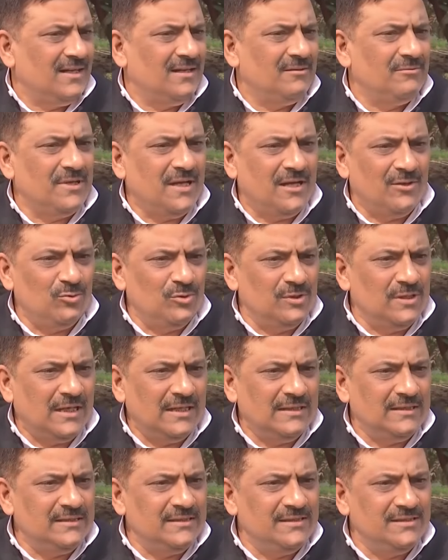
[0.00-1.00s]
अब राहुल
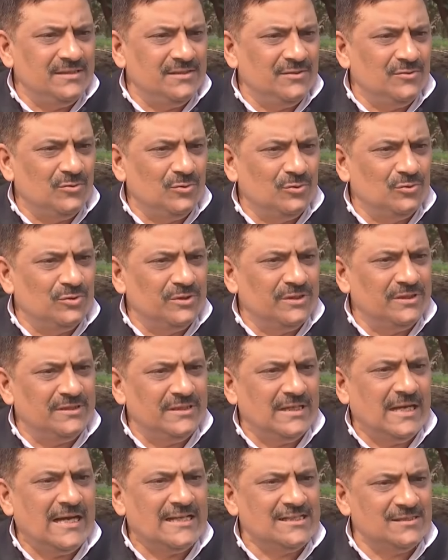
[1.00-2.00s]
गांधी जी को तो
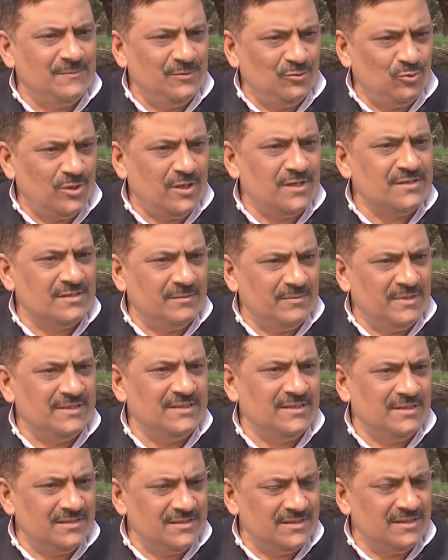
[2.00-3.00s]
इतिहास भी थोड़ा
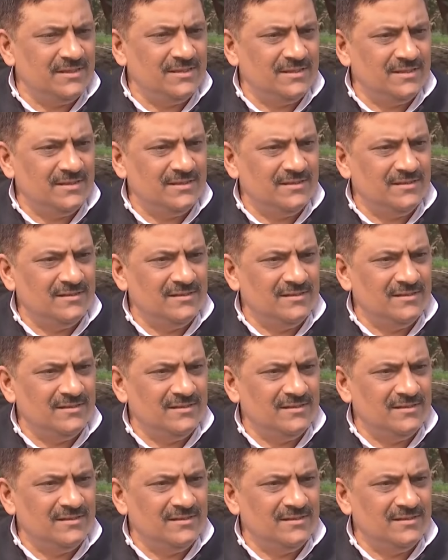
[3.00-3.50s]
समझना चाहिए